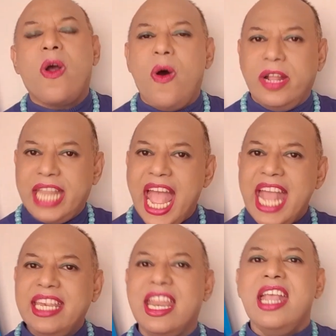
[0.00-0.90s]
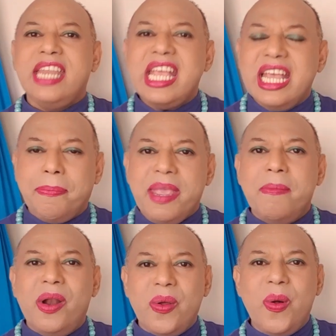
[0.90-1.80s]
ของท่านที่เกิดปี
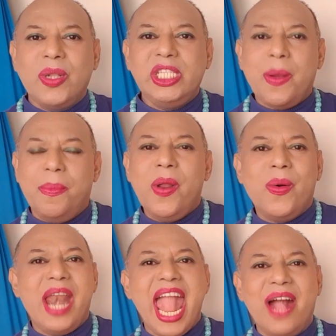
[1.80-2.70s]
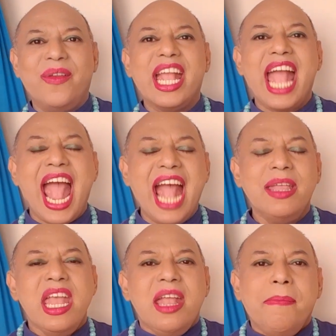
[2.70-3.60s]
มะโรงจบลงแล้วนะคะ
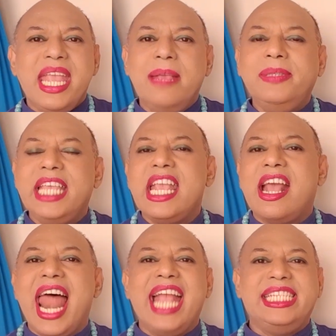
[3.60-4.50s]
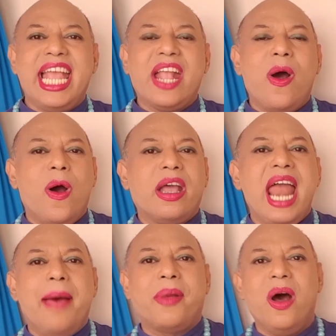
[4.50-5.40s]
เบยิปซีใครใจขอก
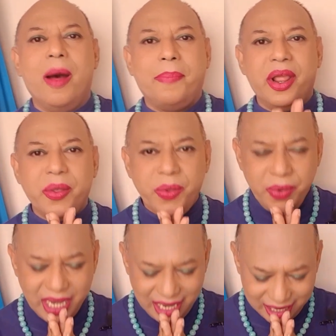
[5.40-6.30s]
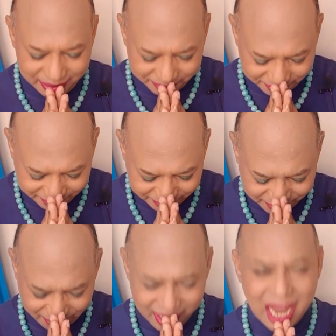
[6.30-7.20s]
ราบขอบพระคุณ
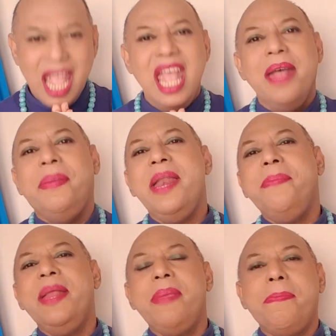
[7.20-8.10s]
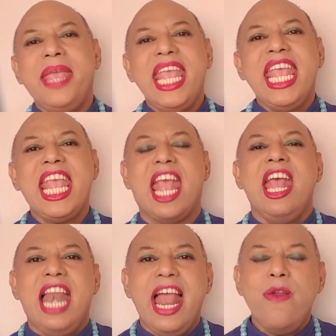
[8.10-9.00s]
เพื่อนเพื่อนพี่พี่
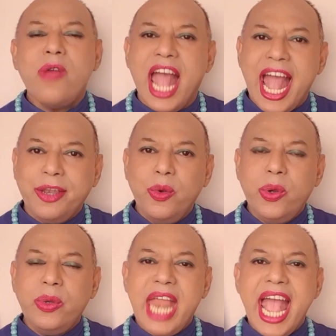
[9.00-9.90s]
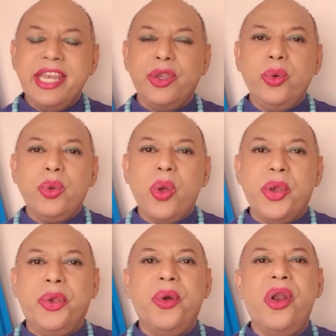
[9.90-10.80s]
และลูกค้าทุกๆ ท, ท่านทุกๆค
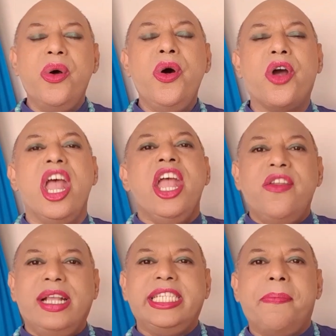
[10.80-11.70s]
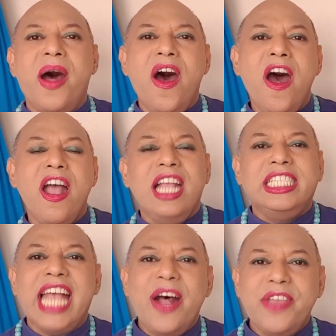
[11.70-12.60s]
นทั่วโลกโดยเฉพาะ
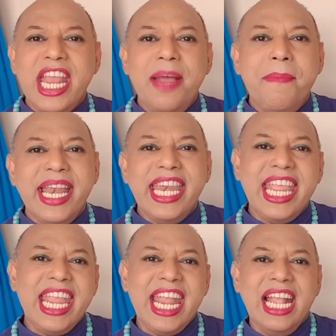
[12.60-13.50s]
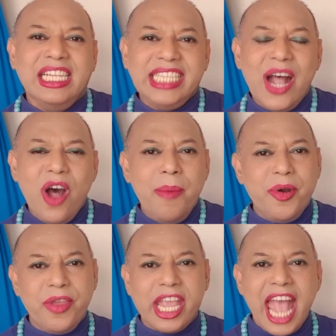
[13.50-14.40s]
ชาวเยอรมนีชาวอ
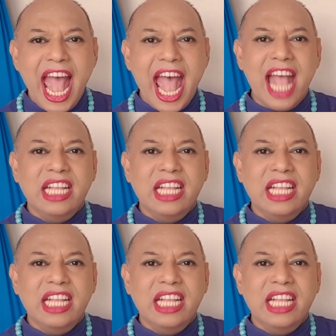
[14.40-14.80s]
เมริกา